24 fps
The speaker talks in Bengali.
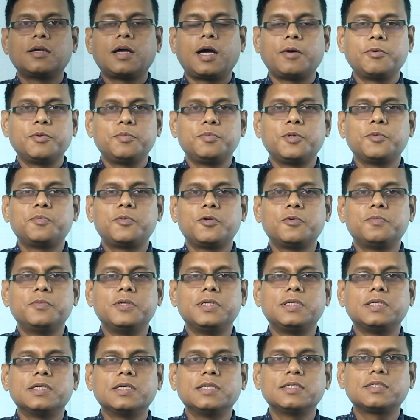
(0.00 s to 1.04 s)
আমি বিপ্লব
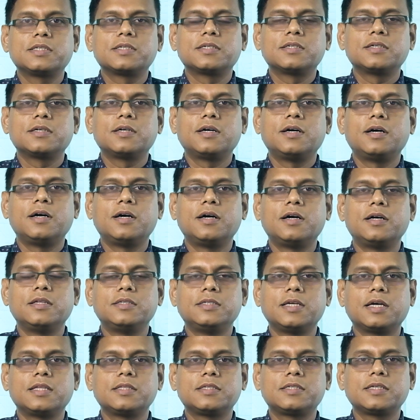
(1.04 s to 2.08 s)
বিশ্বাস
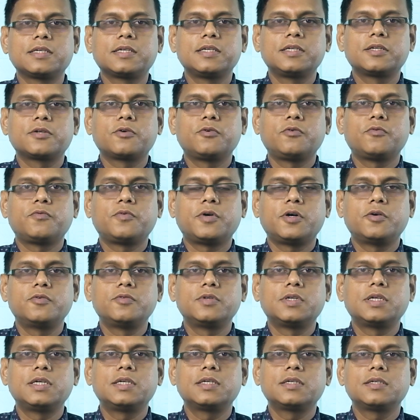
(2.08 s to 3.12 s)
যান্ত্রিকের কো
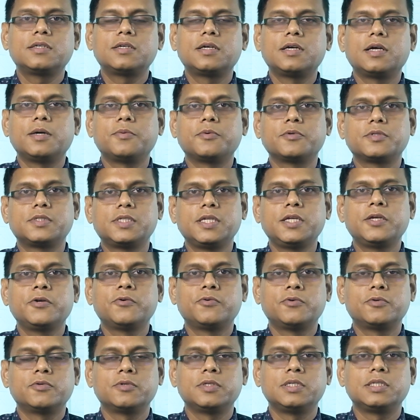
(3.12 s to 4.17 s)
ফাউন্ডার এবং
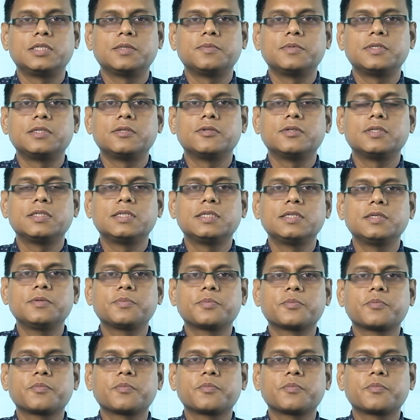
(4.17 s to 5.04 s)
সিইও e হিসেবে রয়েছি